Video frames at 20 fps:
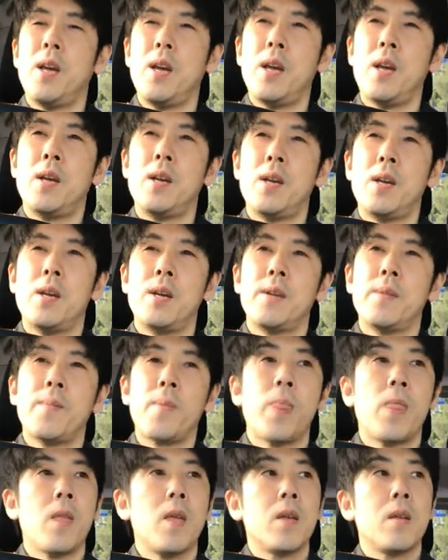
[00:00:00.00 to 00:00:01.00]

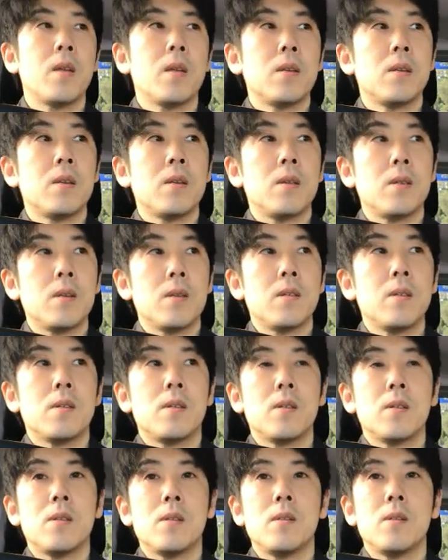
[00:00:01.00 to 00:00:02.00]

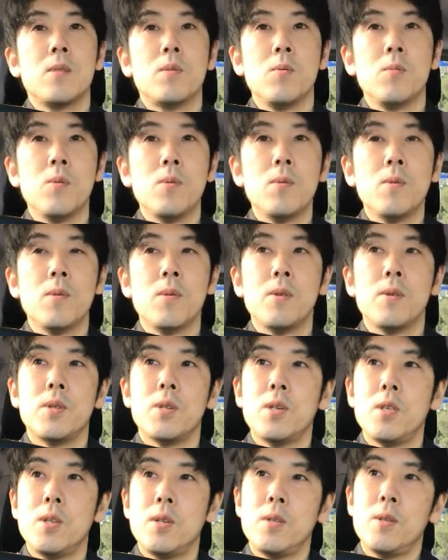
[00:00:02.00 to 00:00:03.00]
えー、の、
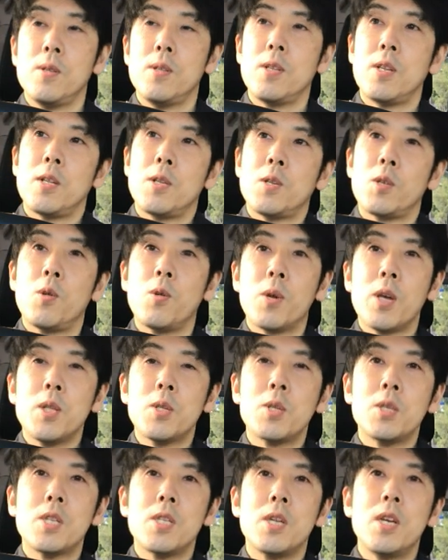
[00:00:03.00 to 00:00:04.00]
えー、虚
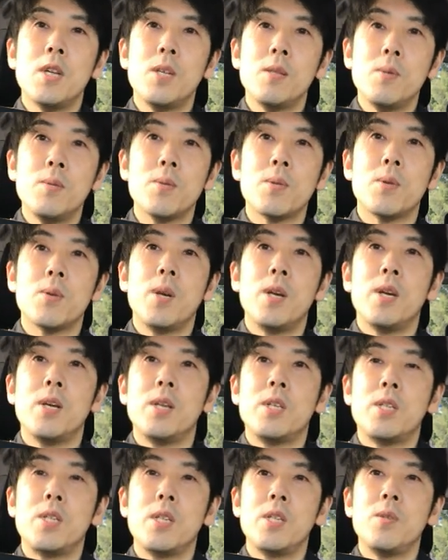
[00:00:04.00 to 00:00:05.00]
血性の、
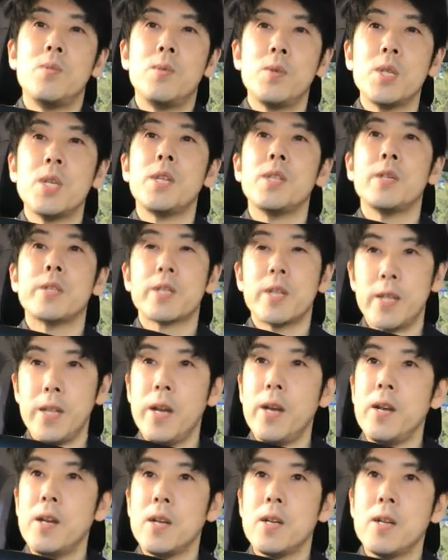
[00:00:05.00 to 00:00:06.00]
えー、心不全ですか
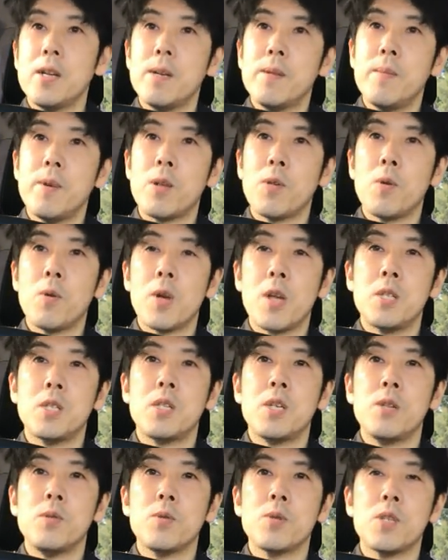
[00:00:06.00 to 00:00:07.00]
ね、まあ、虚血
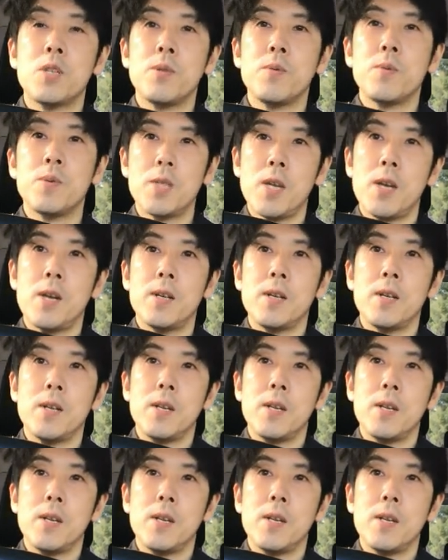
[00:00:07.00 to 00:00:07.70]
性の心不全